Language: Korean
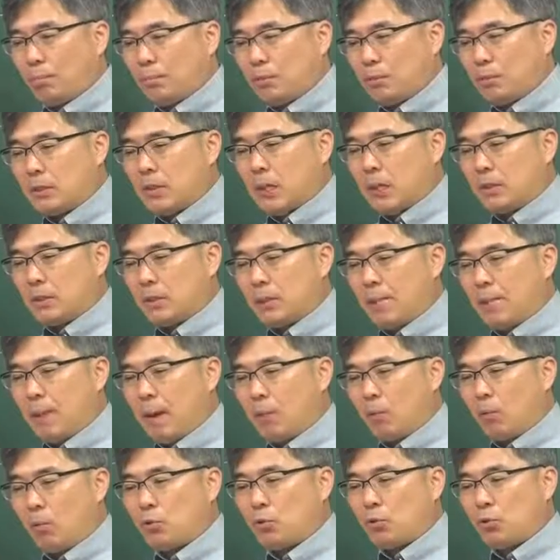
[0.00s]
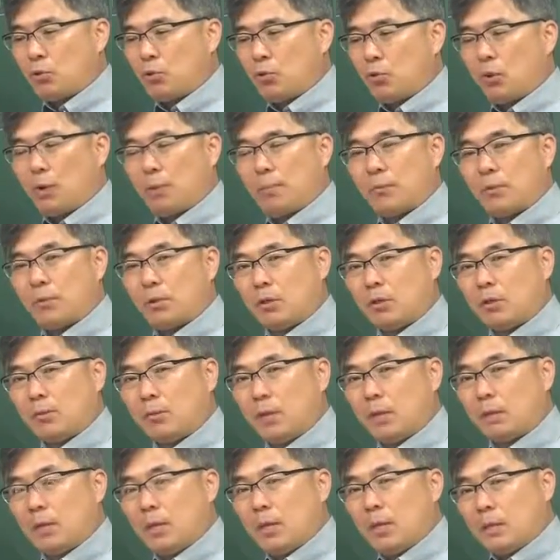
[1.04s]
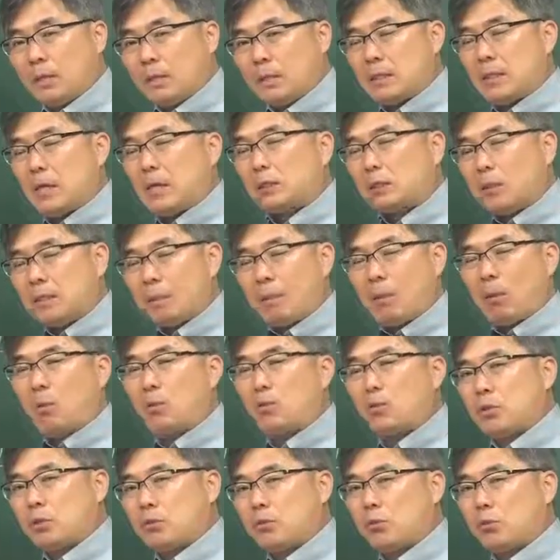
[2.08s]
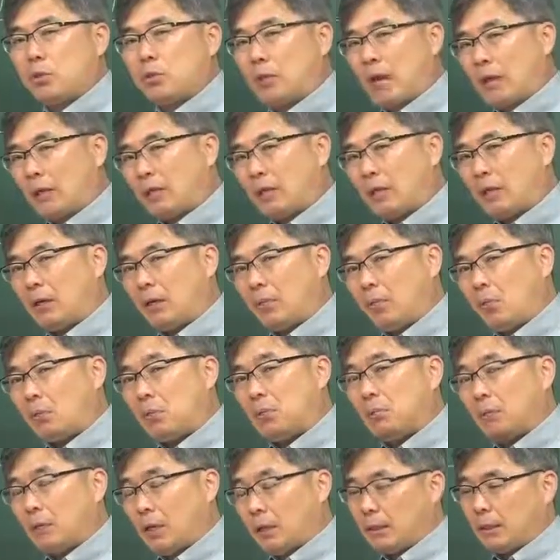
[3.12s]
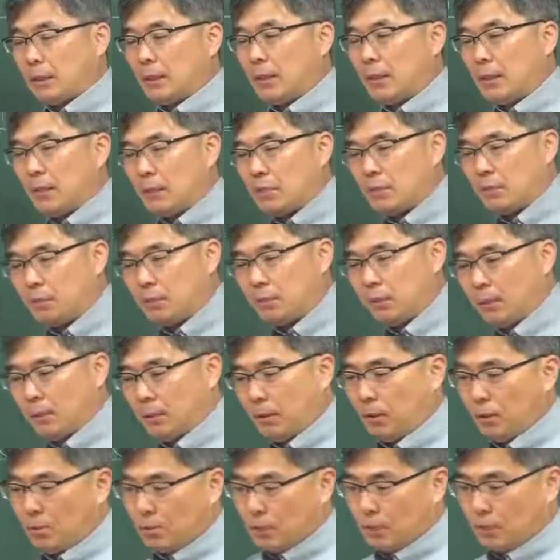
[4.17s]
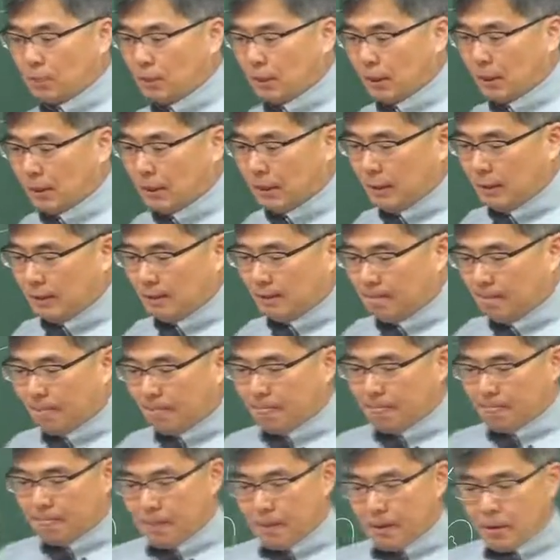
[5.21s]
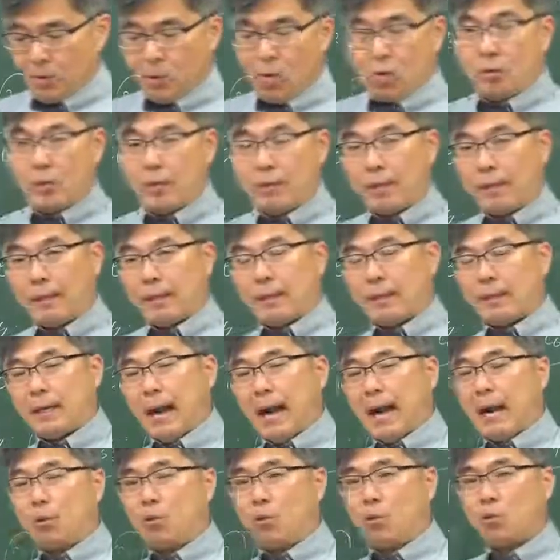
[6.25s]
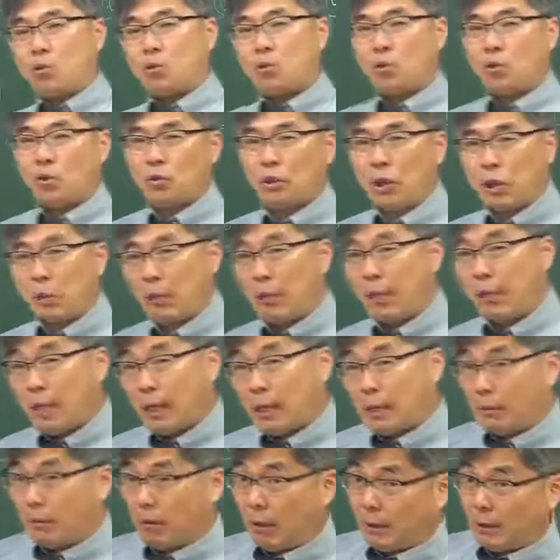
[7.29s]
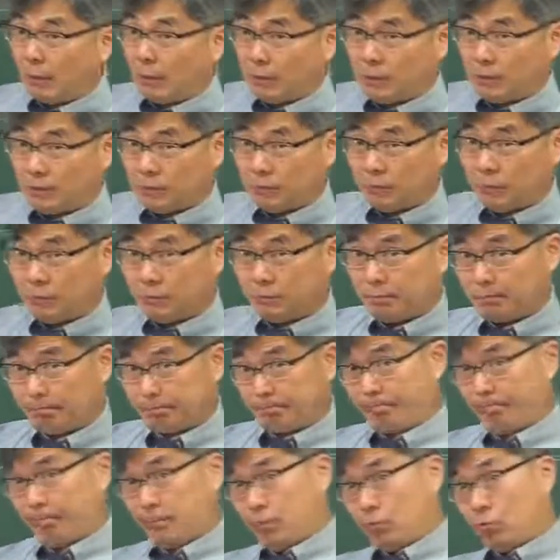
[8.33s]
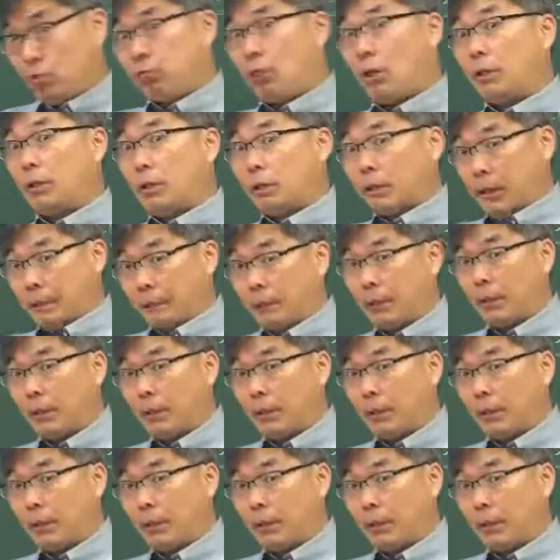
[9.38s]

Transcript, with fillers: 이상열 파고치를 저감시키고 이런 말. 이상열 파고치는 낙내라고 보시면 되잖아. 그래서 피레밖에 없습니다. 거기에 만약에 가공지선 나오면 헷갈릴 거 아니에요. 그죠? 음, 두 가지 다 답이